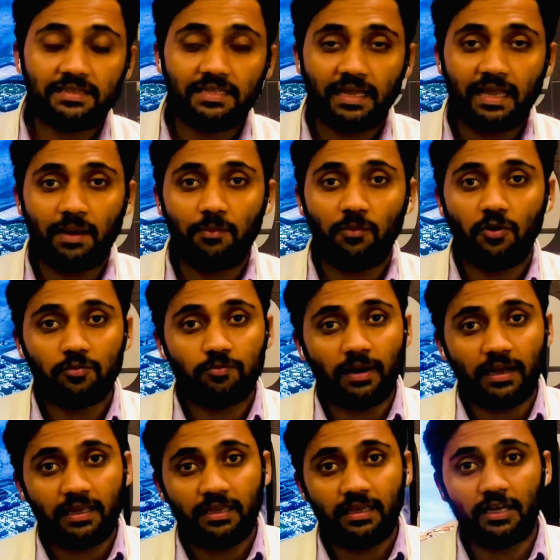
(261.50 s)
দেখতে কেমন
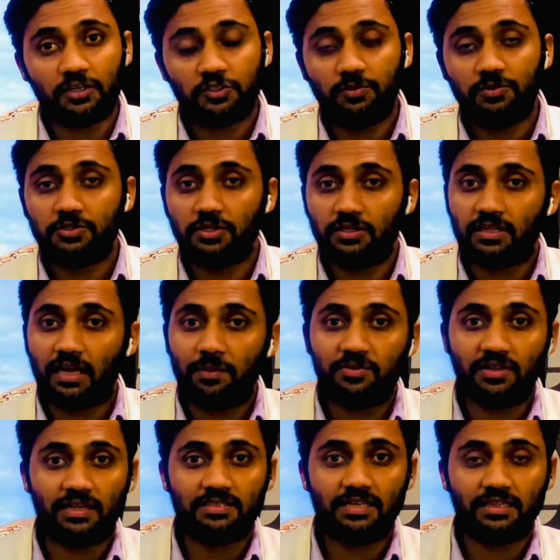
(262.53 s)
বা কী আসে বিষয় তা
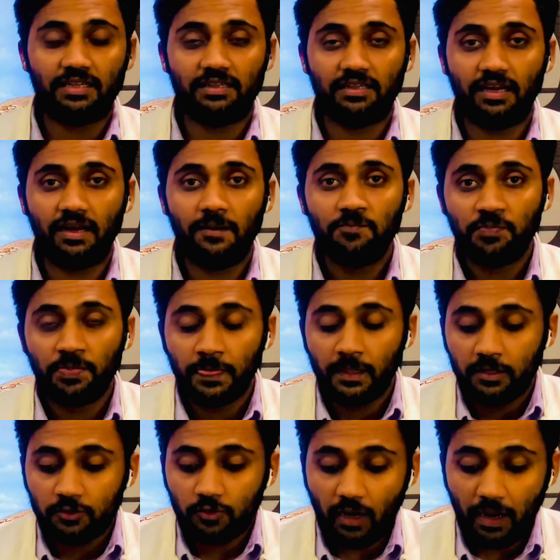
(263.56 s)
আপনারা জানেন না
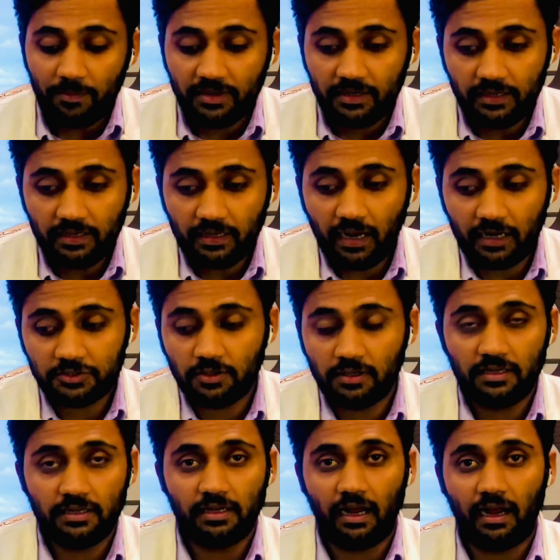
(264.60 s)
তো আমি
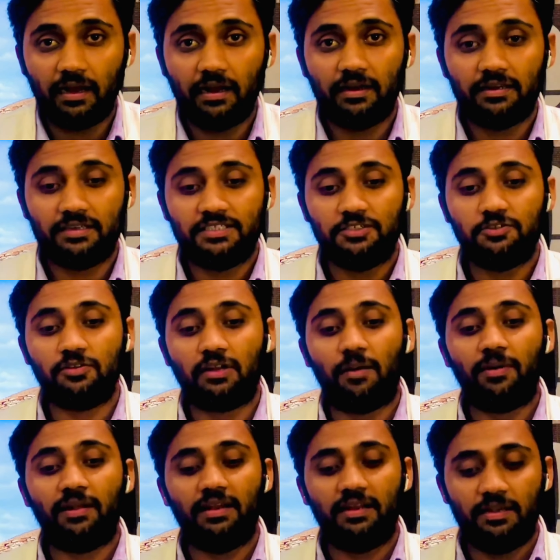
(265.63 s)
আসলে সেজন্য
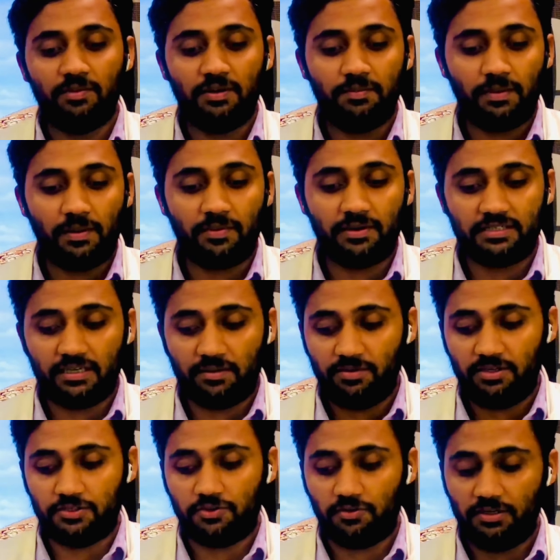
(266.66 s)
আমার এগ্রিমেন্ট পেপারটা
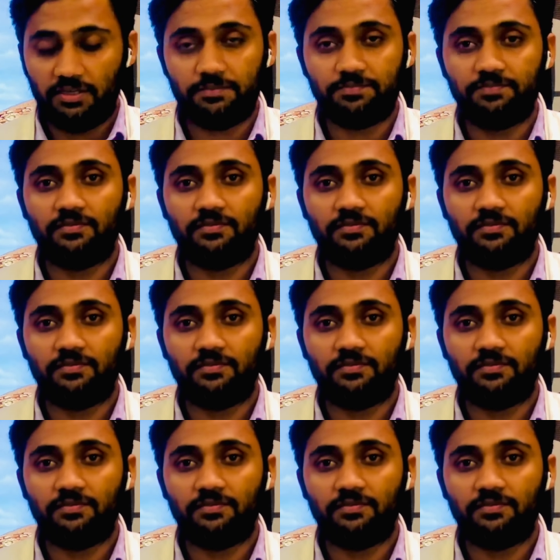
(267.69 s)
আমি আসলে